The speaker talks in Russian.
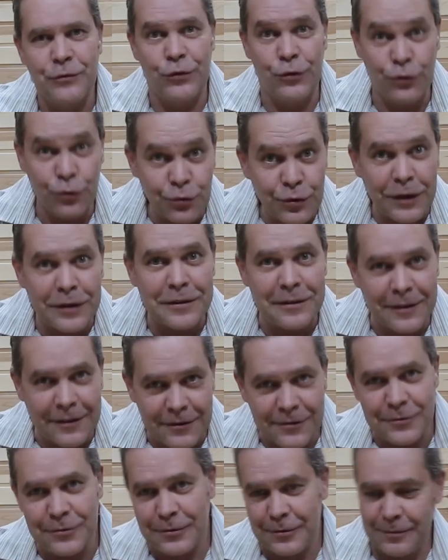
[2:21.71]
Дурят
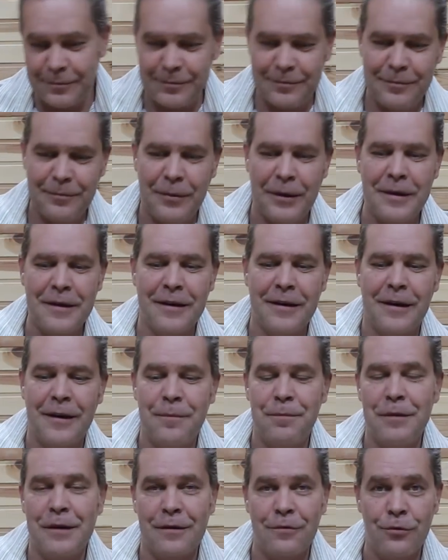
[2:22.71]
народ.
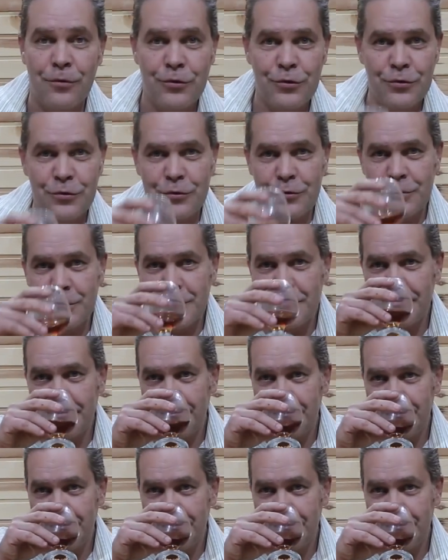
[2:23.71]
Поехали, первую чуть-чуть.